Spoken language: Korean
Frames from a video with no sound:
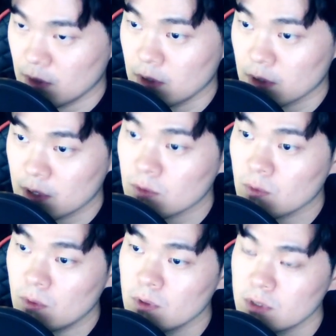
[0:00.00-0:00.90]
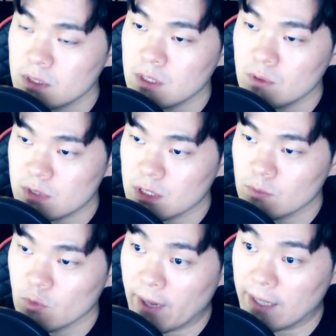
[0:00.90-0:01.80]
그리고 실제로
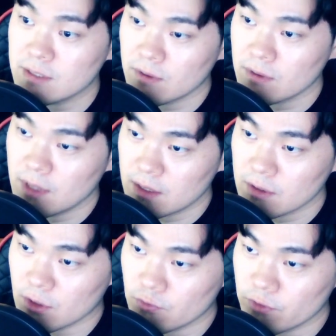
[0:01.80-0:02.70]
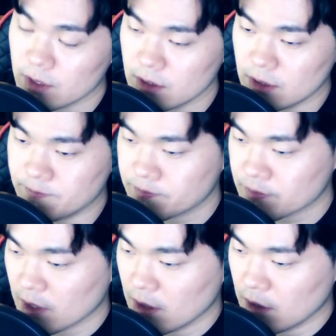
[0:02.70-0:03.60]
지금도 발전을 하는 경우에는
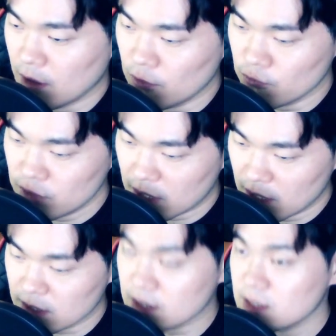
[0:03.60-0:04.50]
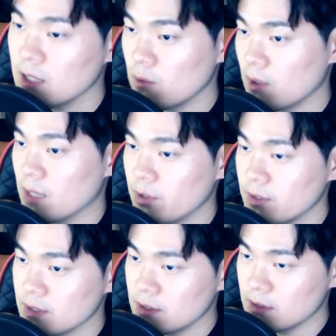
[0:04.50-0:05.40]
어, 우리가 이대로
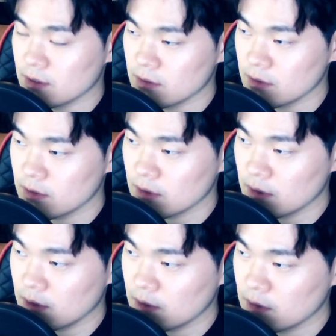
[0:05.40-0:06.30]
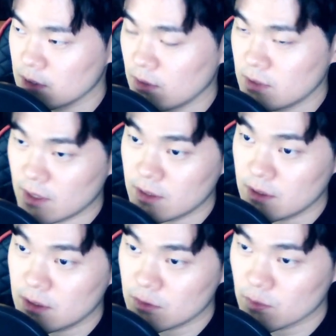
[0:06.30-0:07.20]
가면은 어, 이런
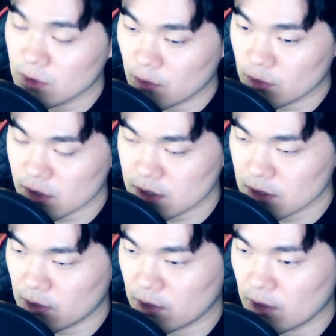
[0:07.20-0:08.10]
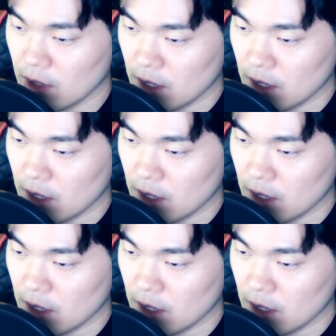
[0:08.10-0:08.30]
얘기들 좀 들어보셨을 거예요.